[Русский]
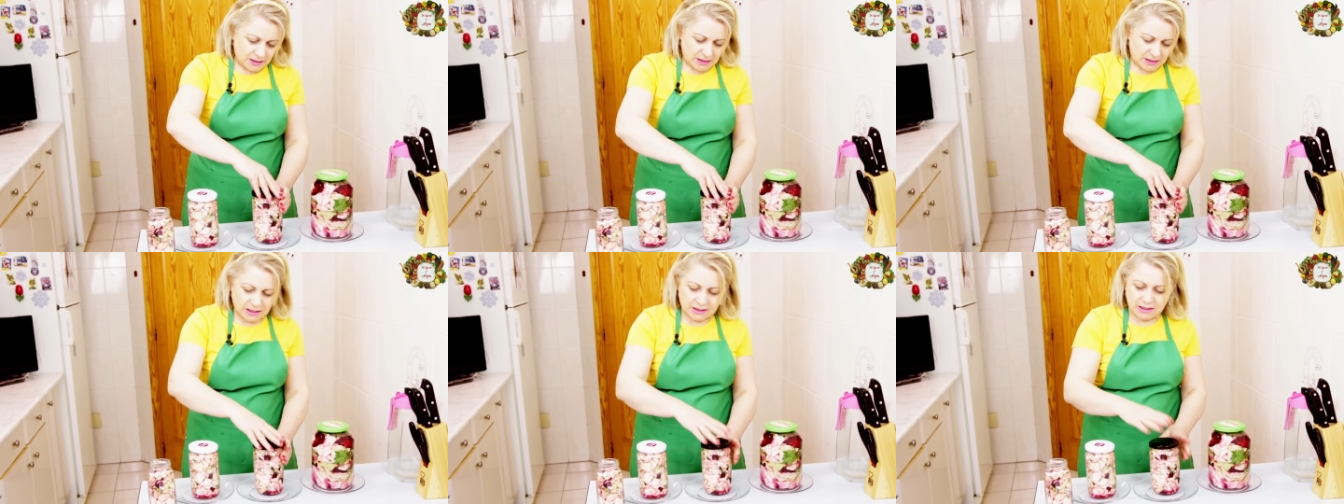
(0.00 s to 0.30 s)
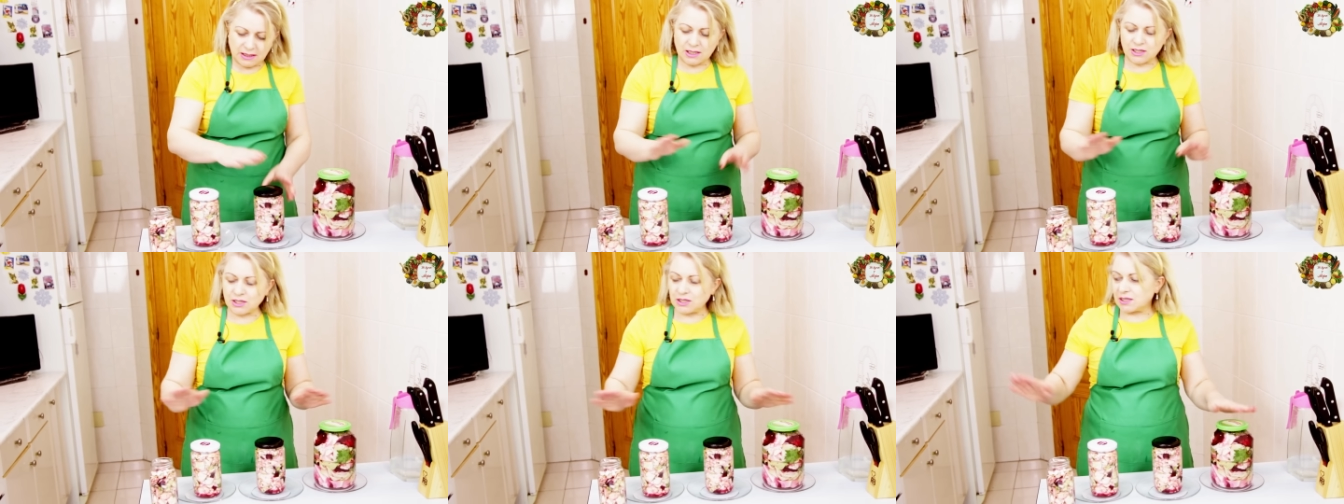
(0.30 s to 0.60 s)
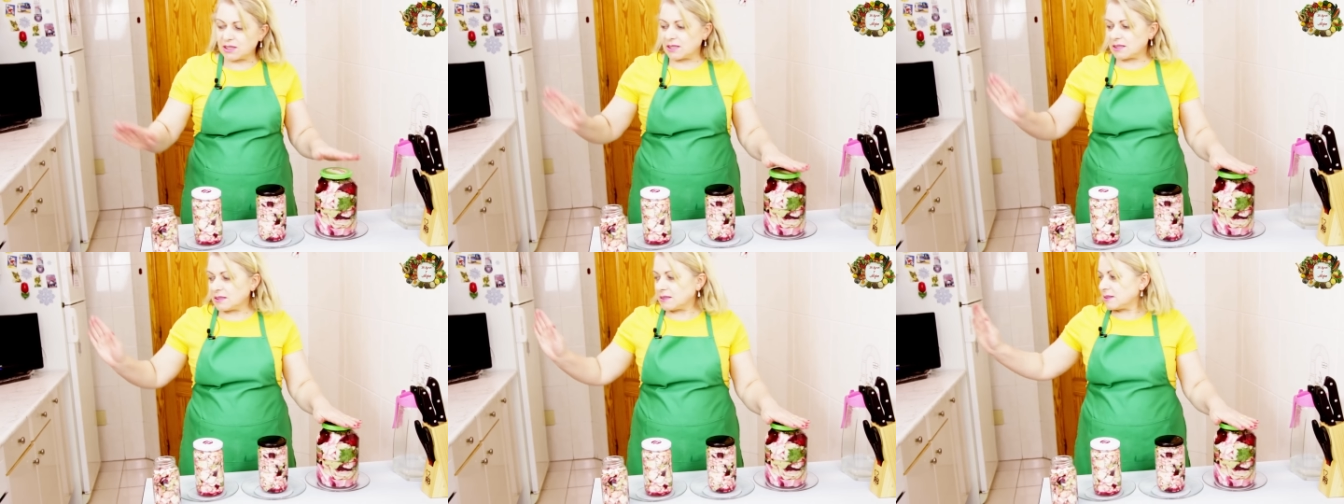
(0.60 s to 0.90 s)

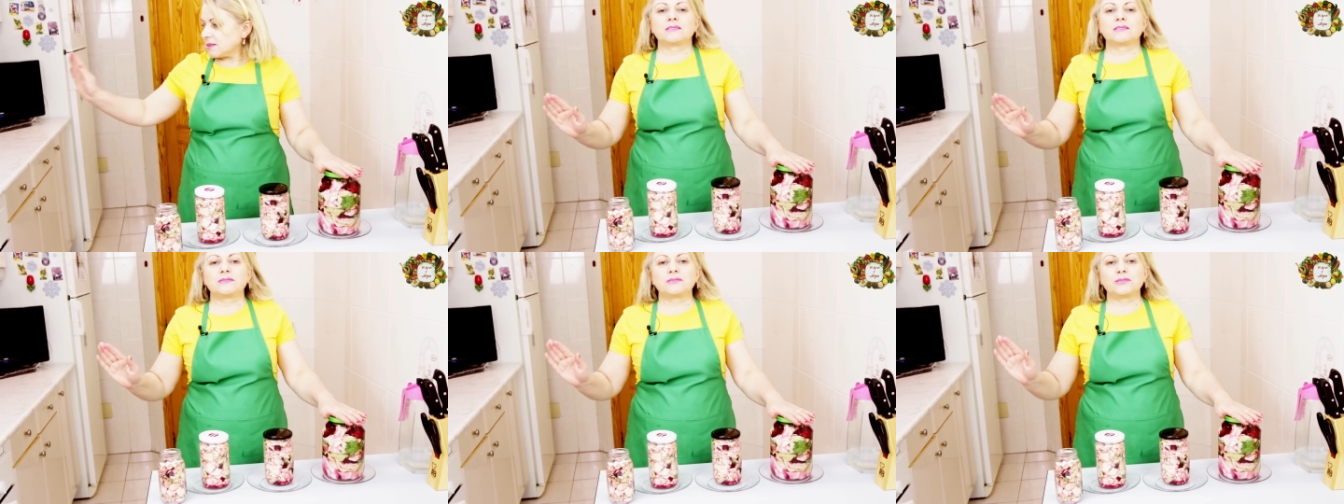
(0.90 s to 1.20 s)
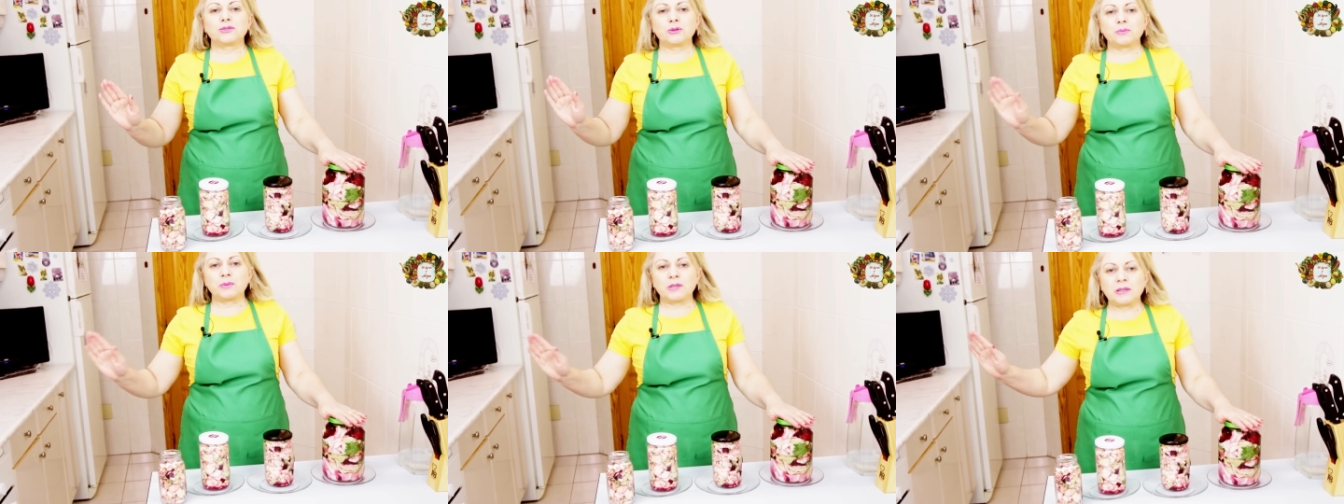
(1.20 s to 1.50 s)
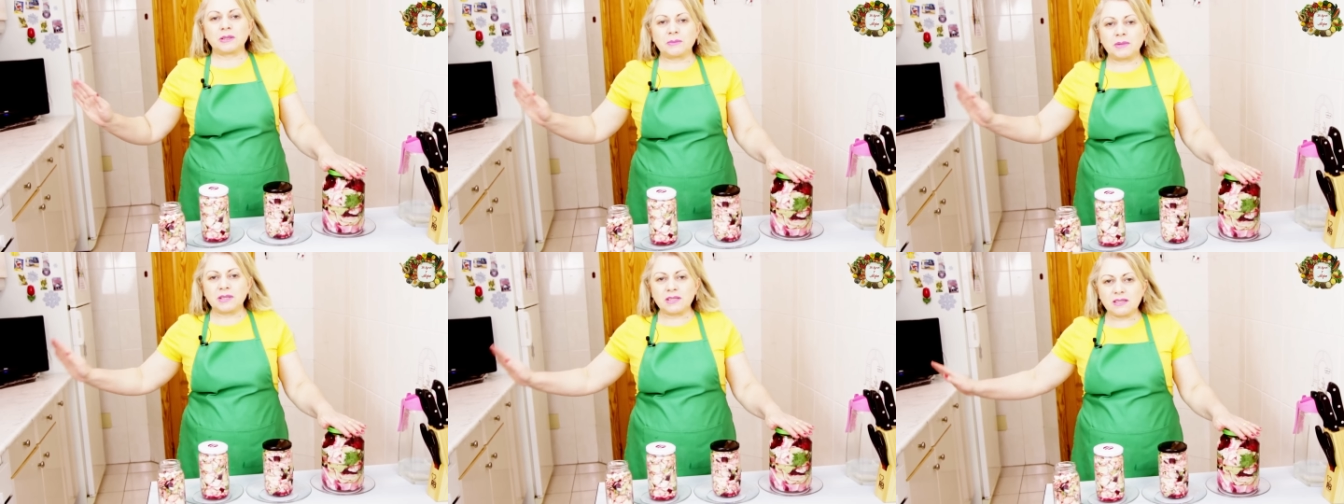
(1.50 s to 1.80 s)
Отложите
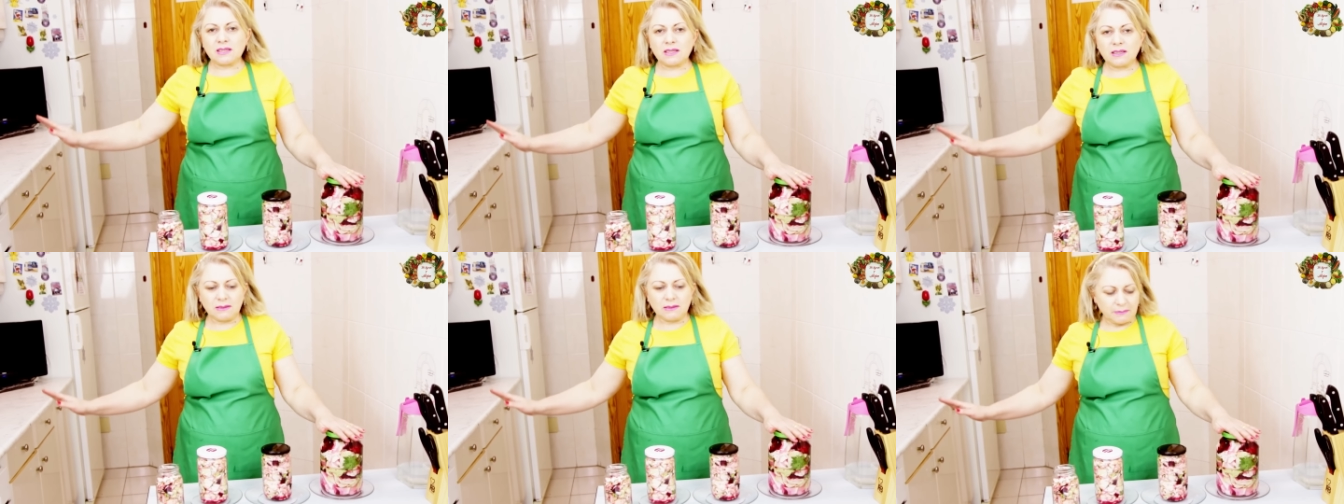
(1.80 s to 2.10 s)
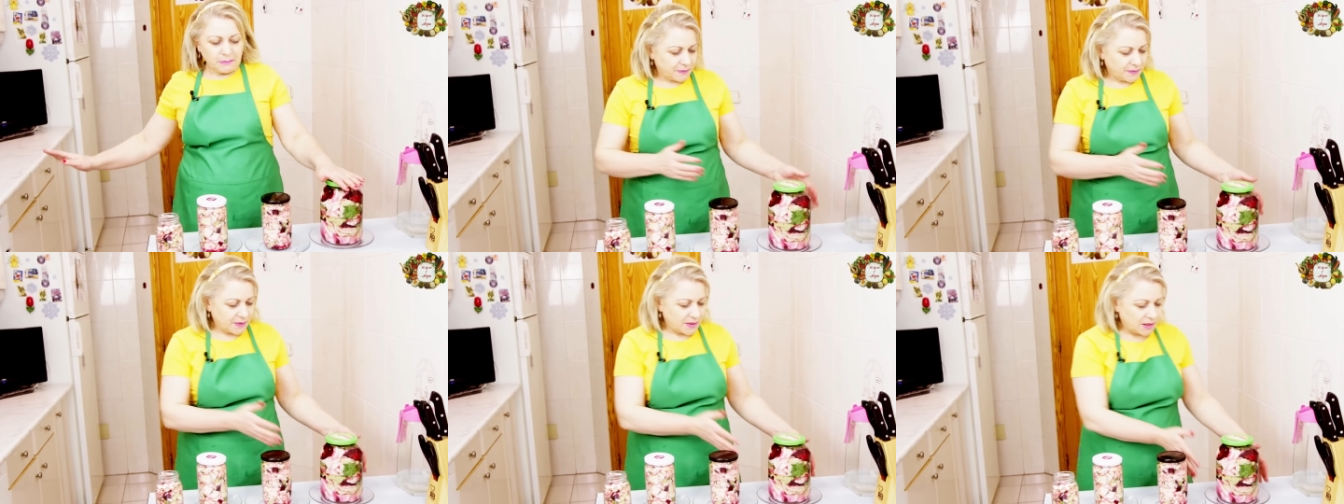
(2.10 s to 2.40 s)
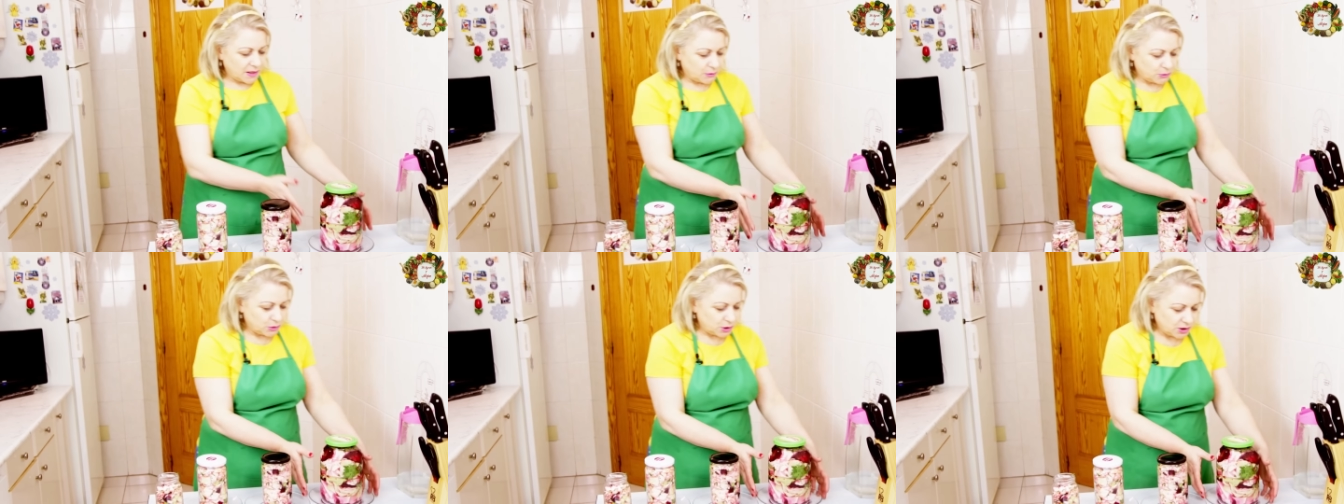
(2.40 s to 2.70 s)
теплое место.
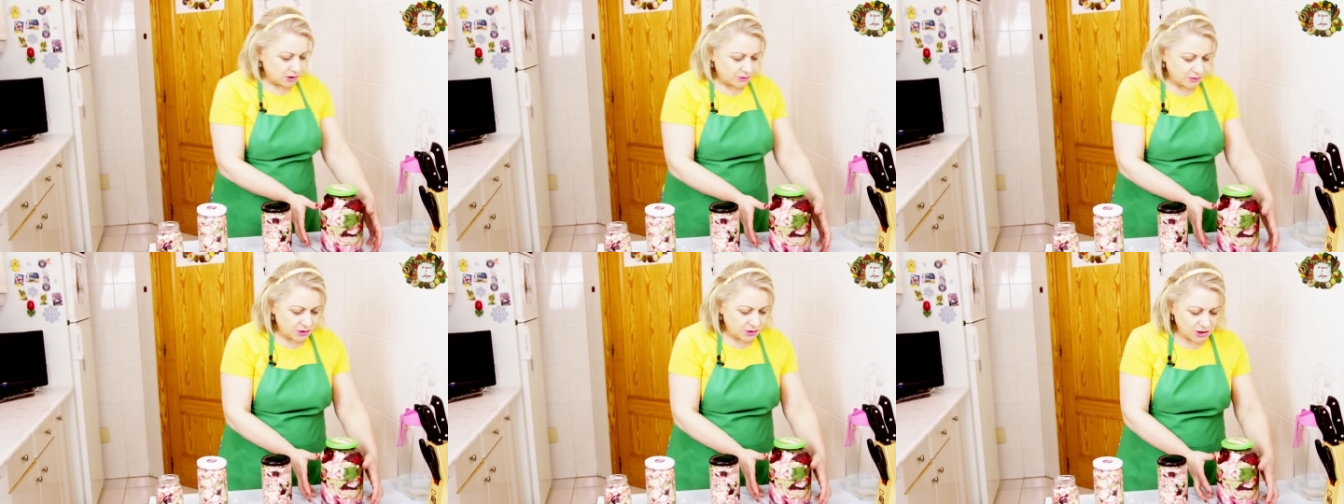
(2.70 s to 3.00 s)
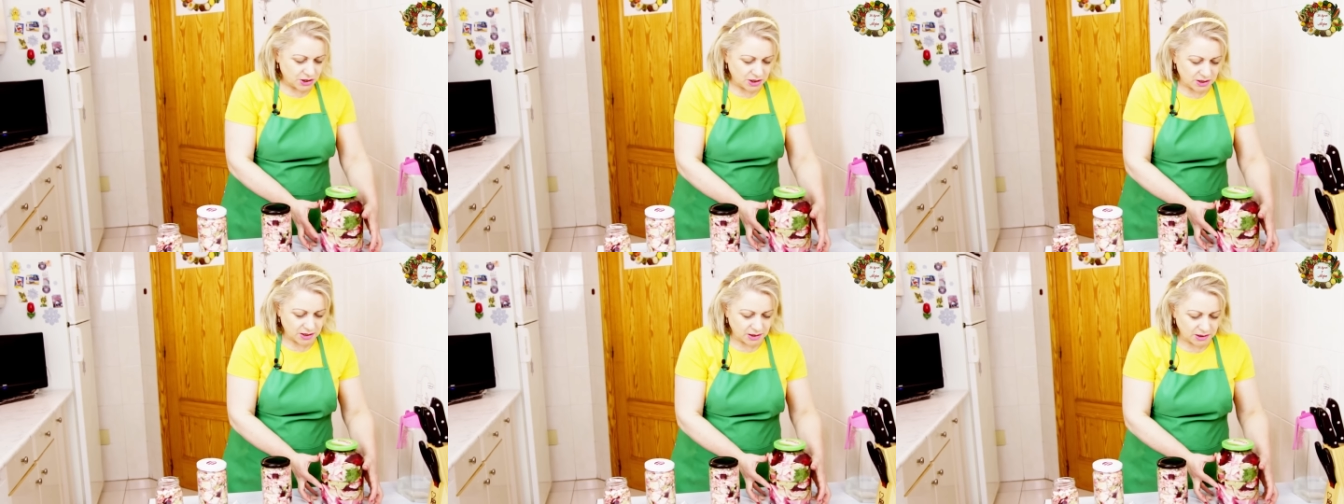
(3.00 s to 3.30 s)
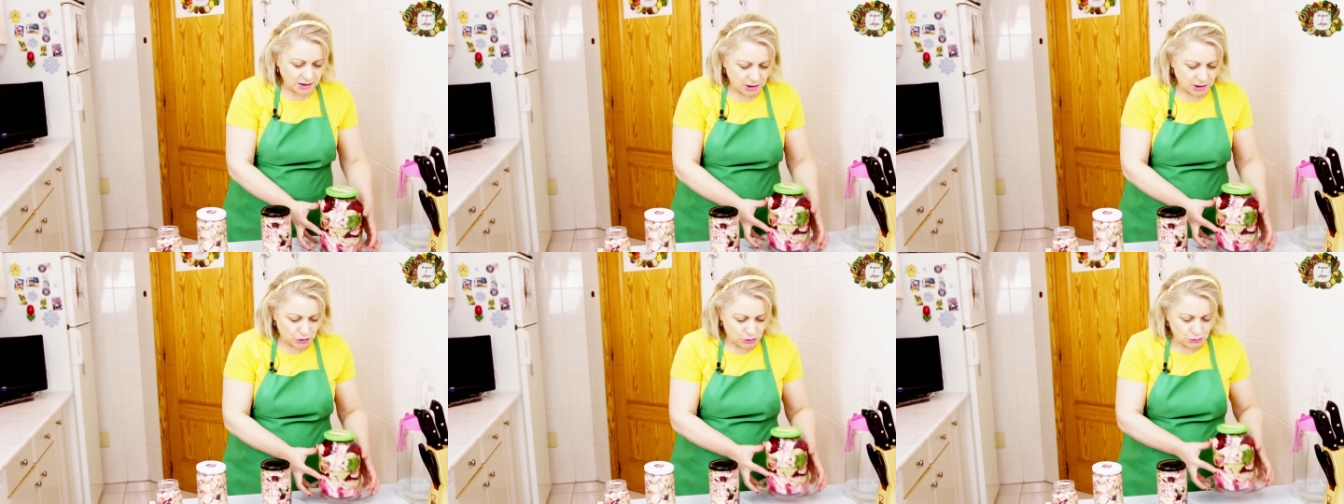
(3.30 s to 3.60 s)
Я вот это сейчас
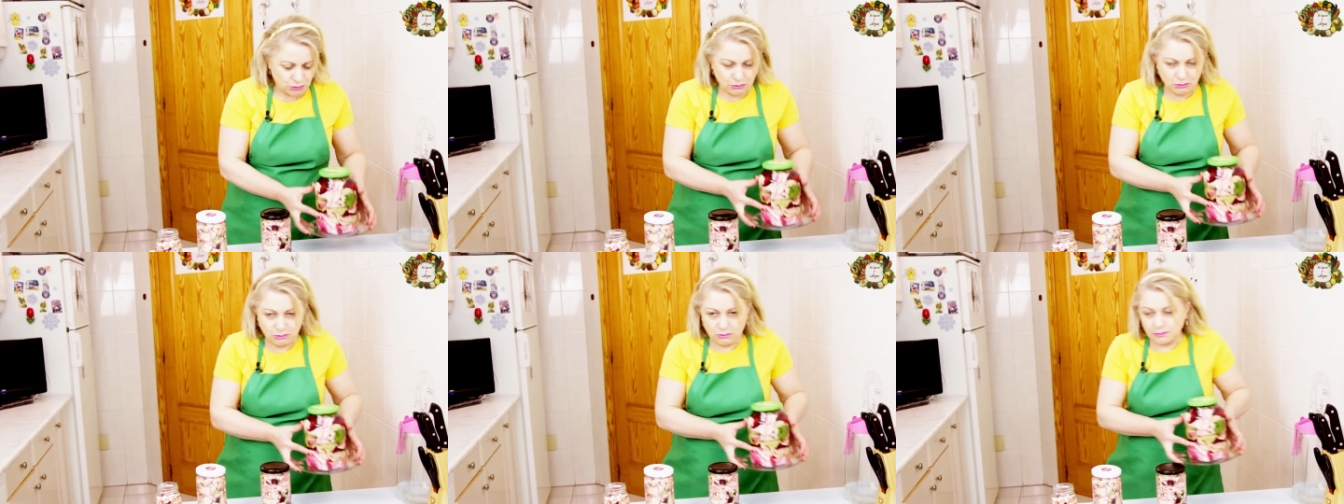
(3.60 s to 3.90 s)
отложу.